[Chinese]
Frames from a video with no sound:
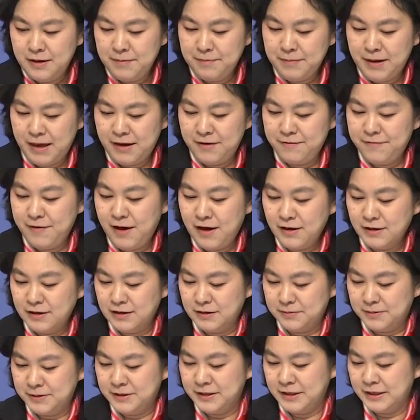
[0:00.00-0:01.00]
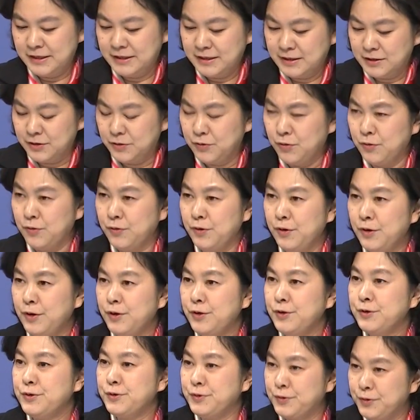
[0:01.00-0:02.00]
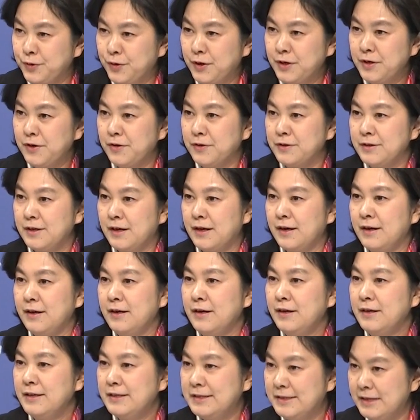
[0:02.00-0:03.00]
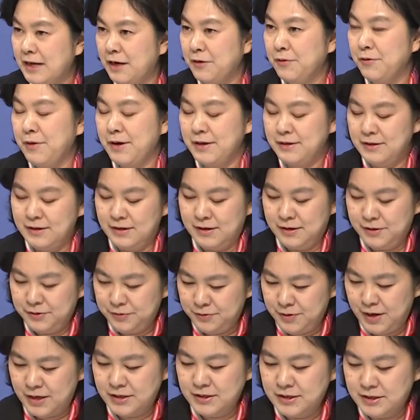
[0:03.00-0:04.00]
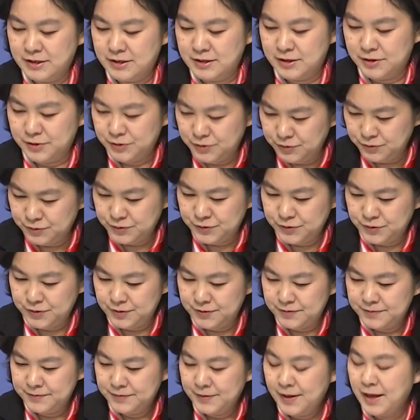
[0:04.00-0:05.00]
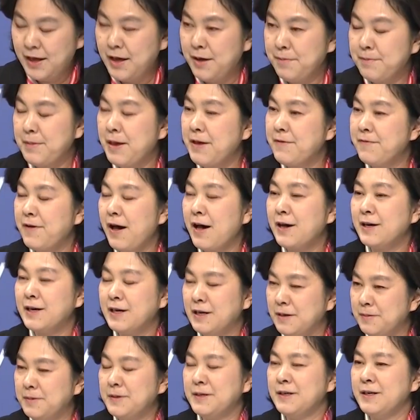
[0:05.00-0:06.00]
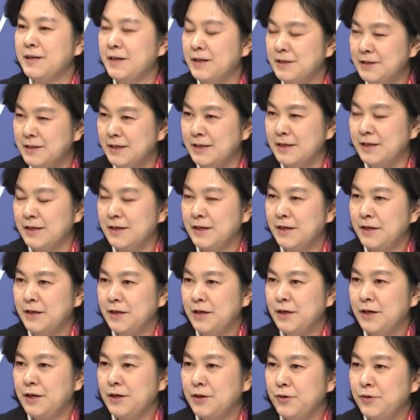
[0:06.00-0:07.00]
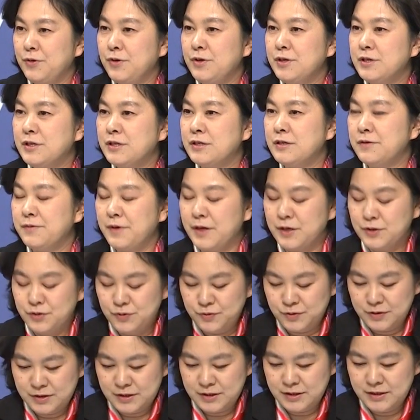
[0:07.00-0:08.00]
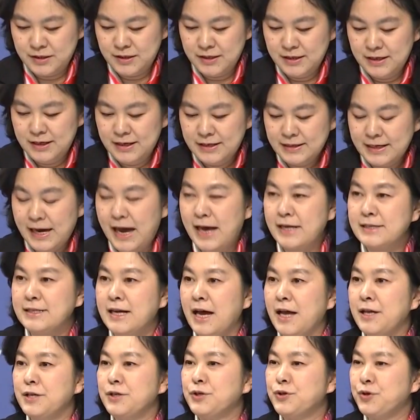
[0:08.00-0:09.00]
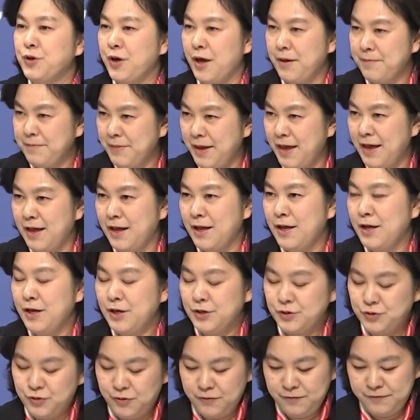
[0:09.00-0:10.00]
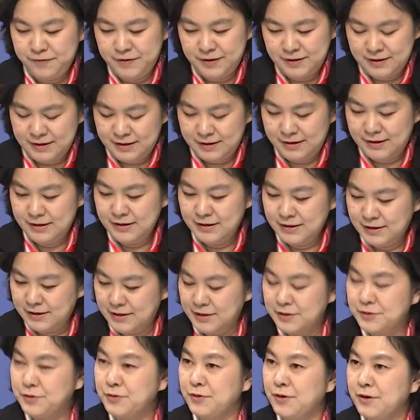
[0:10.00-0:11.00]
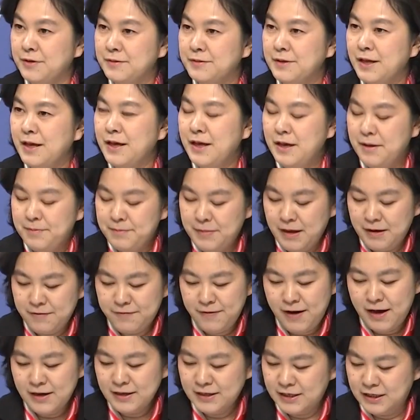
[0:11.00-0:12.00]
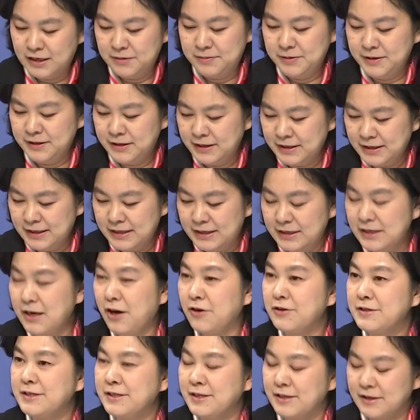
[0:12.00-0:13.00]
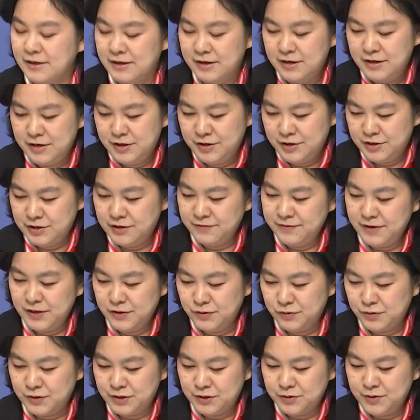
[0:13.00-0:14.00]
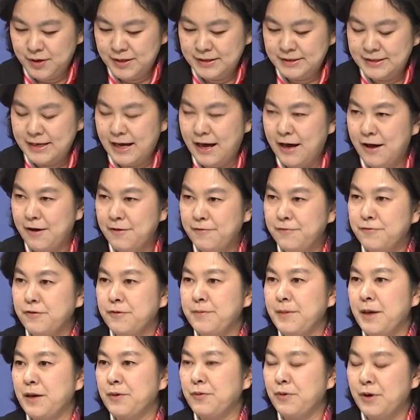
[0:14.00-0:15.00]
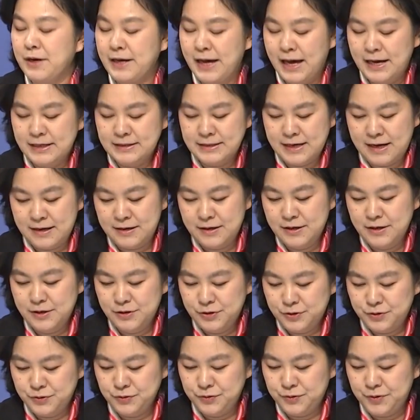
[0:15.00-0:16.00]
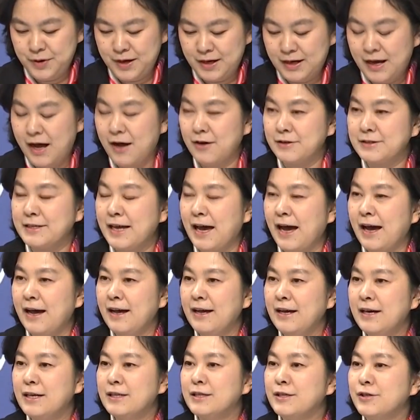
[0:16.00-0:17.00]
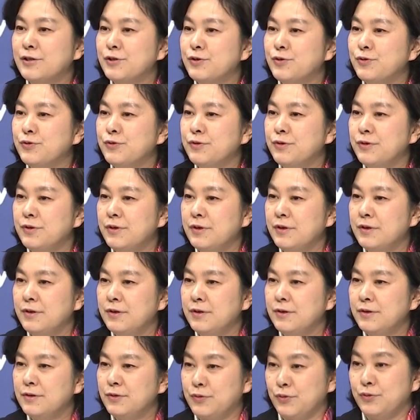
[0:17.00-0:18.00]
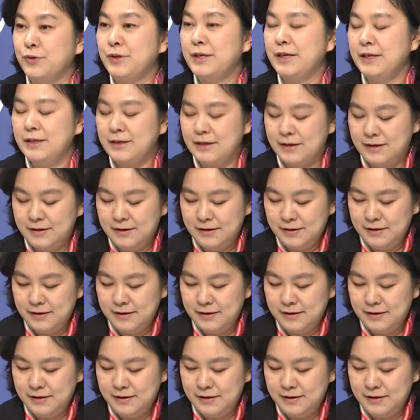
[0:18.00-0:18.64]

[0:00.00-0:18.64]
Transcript: 美方可不可以提供所有的相关的原始的数据？美方可不可以与世卫组织开展全面、充分的合作？美方可不可以邀请世卫组织专家赴美国开展溯源考察，得出独立的